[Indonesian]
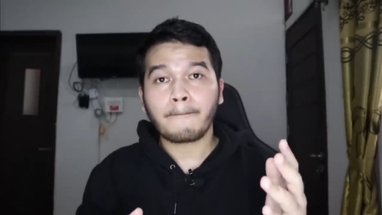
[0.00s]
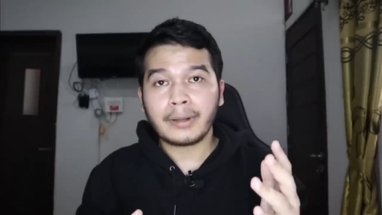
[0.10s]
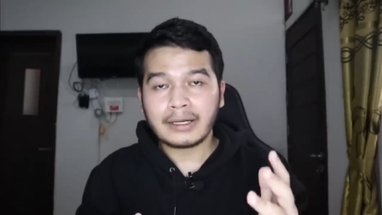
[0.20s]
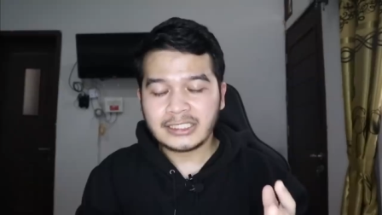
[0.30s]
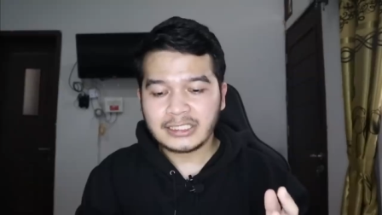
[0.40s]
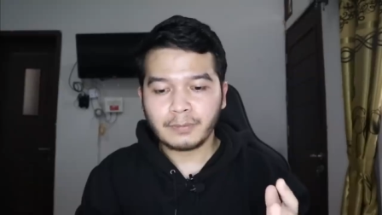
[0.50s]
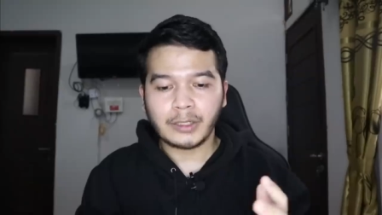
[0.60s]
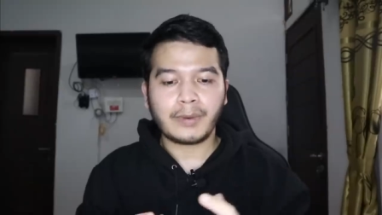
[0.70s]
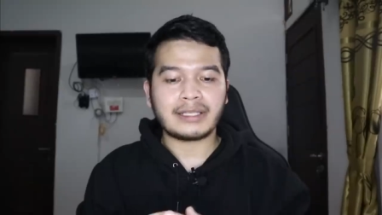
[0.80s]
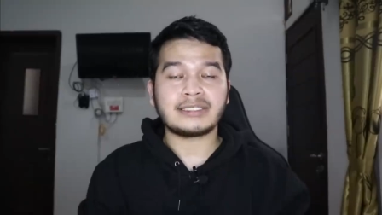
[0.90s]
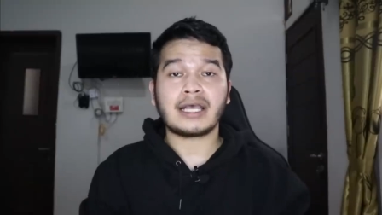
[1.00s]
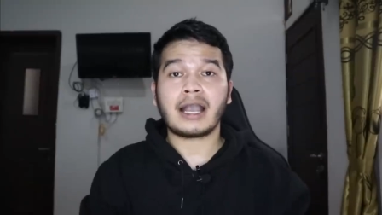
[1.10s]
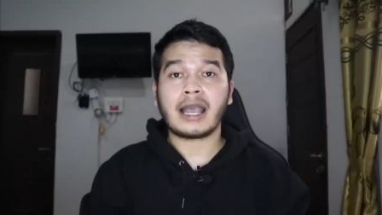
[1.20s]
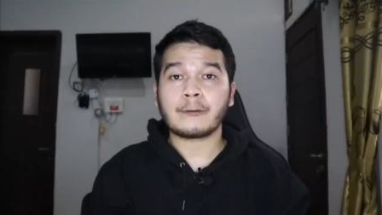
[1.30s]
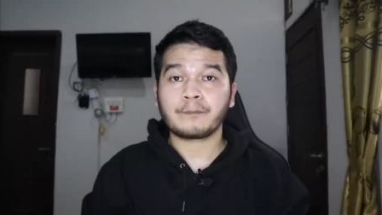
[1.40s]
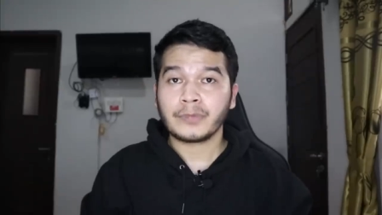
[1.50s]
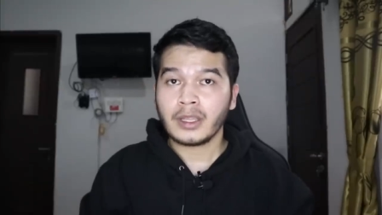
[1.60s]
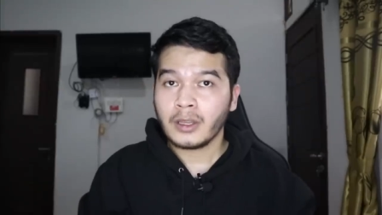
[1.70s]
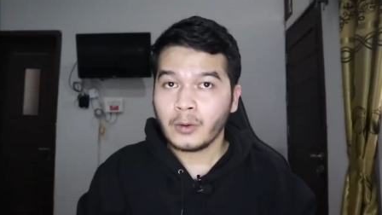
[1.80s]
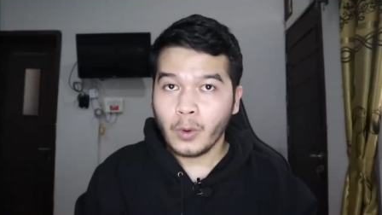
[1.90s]
plus perpanjangan
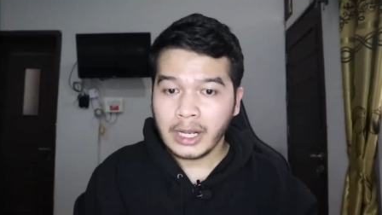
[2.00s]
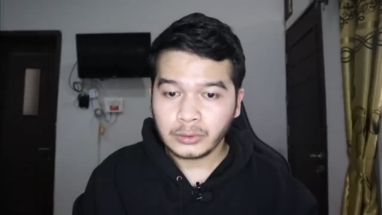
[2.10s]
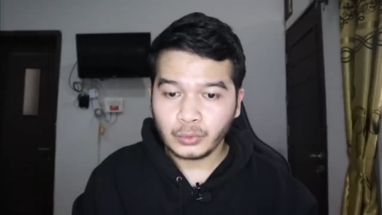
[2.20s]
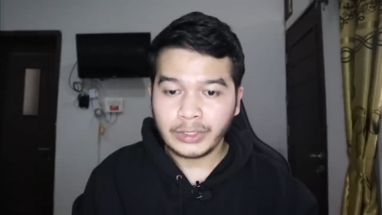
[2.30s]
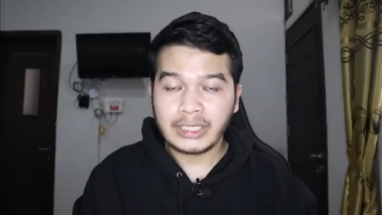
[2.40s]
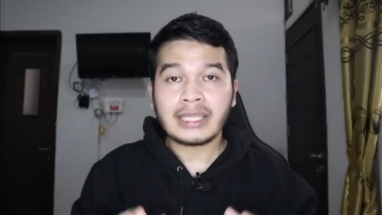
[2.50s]
waktu.